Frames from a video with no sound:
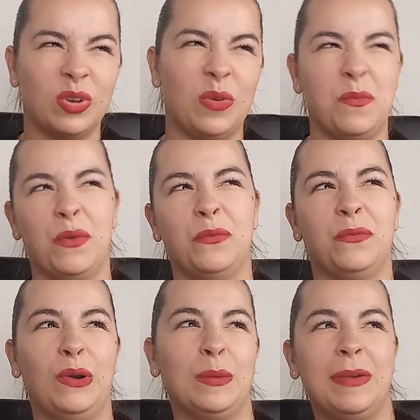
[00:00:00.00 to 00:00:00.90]
como en
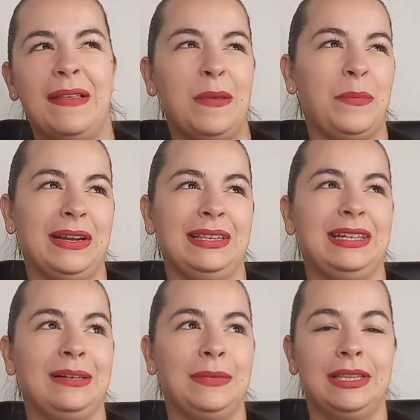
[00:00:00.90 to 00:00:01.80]
forma de
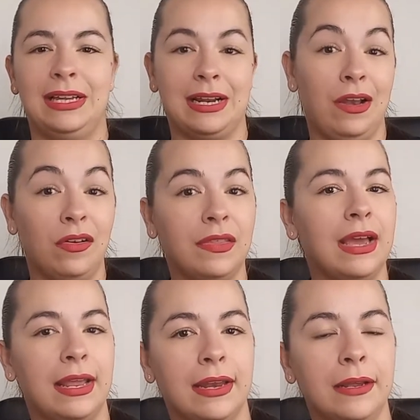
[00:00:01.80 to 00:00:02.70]
prácticamente reloj de
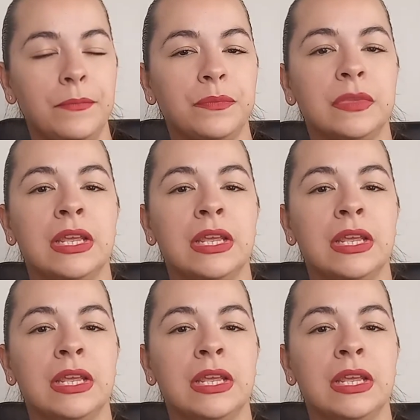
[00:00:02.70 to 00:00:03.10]
arena.